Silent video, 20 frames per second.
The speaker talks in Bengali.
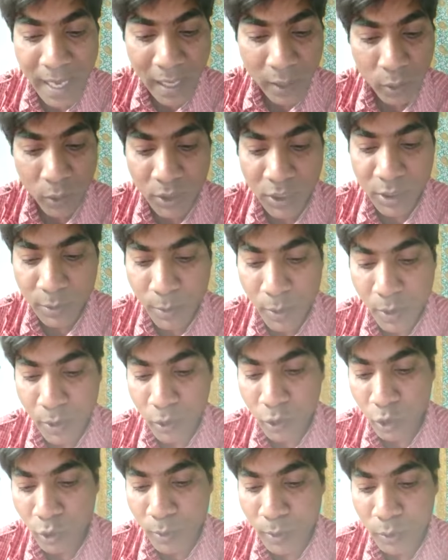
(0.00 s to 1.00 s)
অ্যানোডে কি ব্যবহার
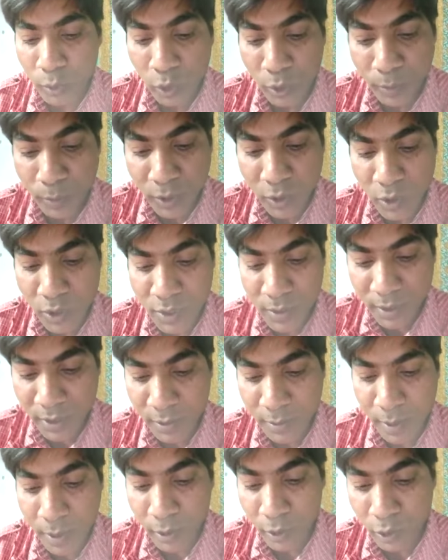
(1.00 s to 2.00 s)
করবে তরিত বিশ্লেষে
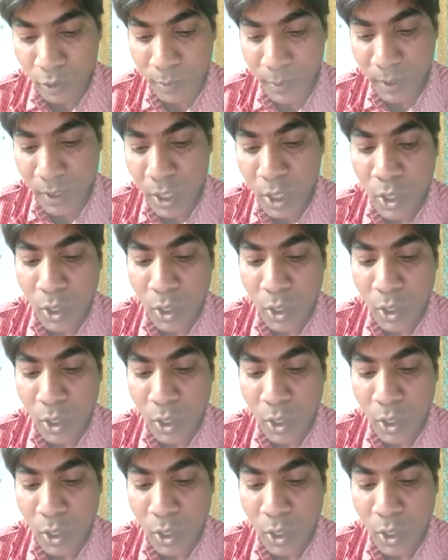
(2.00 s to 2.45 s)
কি ব্যবহার করবে